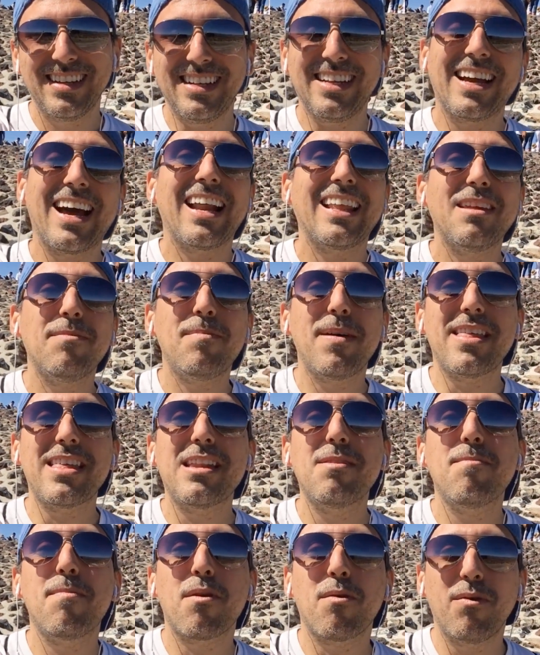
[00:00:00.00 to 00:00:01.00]
dejar de
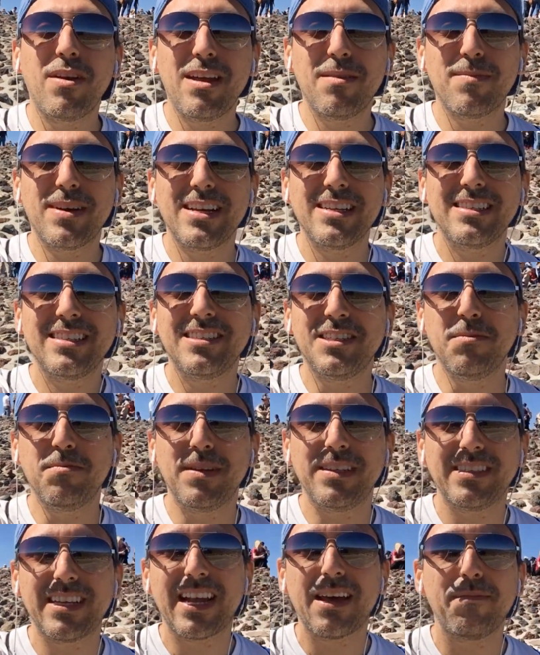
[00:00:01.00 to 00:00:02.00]
pedir problemas y
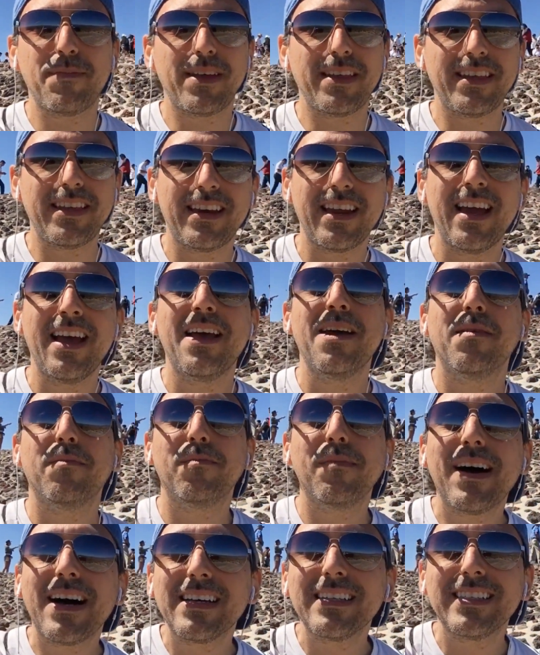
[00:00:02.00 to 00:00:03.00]
empezar a pedir
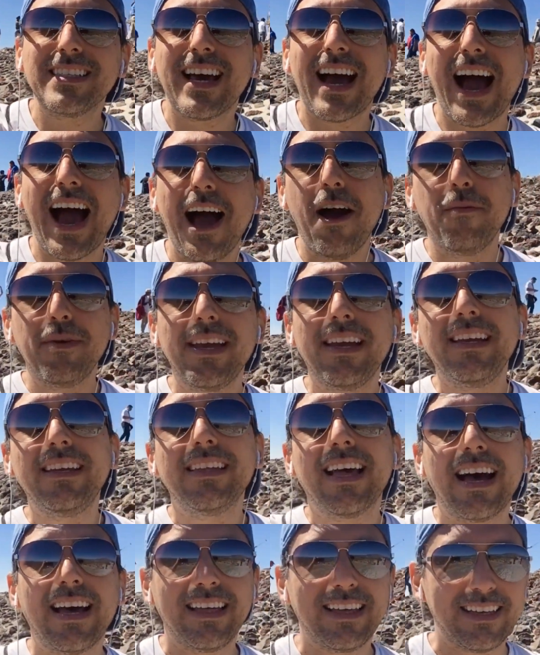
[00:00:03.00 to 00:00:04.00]
más
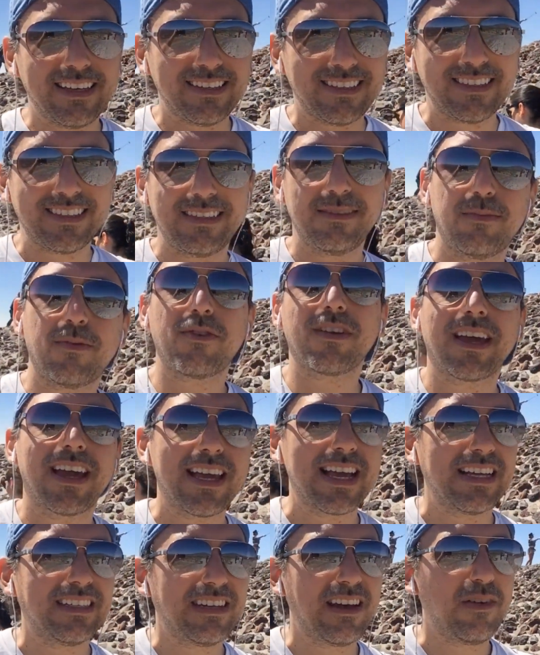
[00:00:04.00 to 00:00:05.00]
habilidades, porque
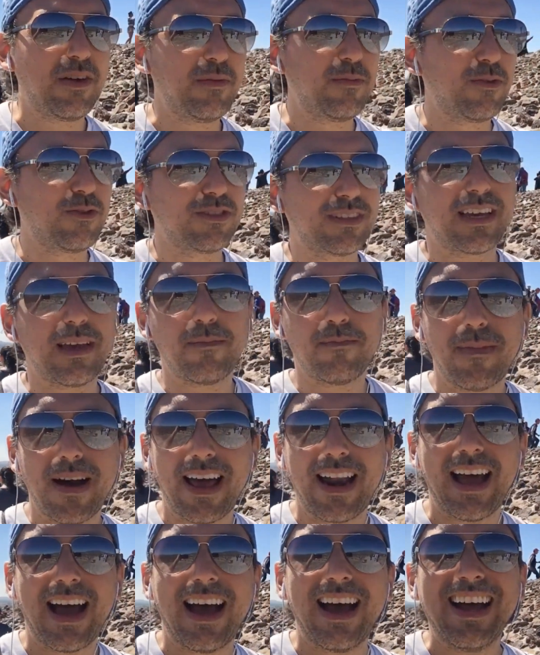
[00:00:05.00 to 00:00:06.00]
ya sabemos que
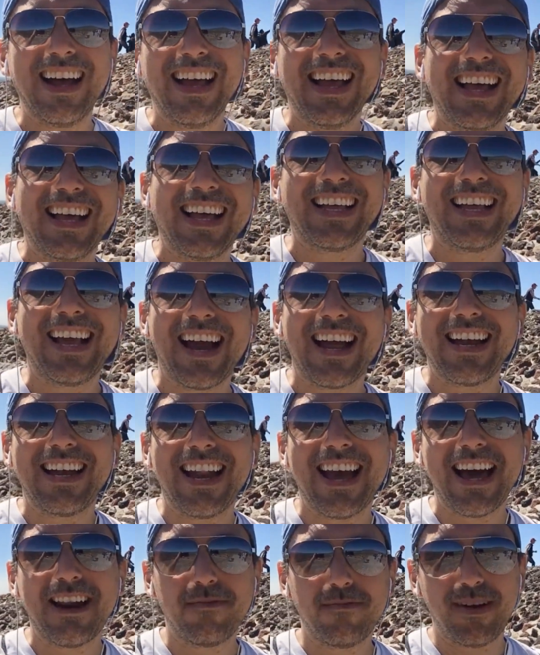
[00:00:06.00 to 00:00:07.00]
para
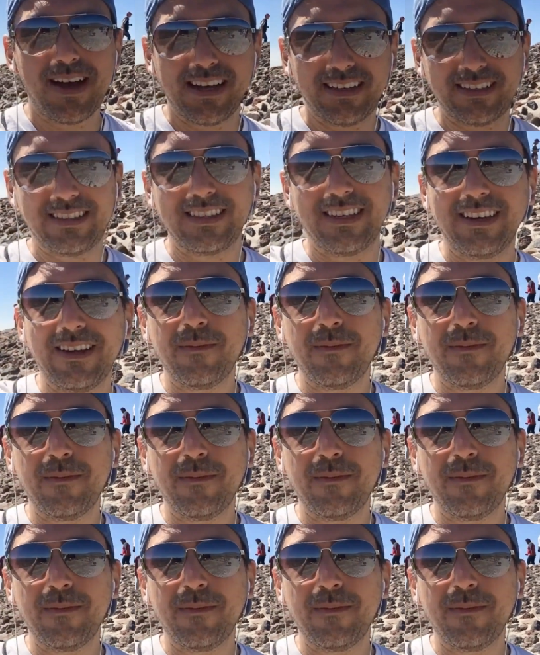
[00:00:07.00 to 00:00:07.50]
ganar más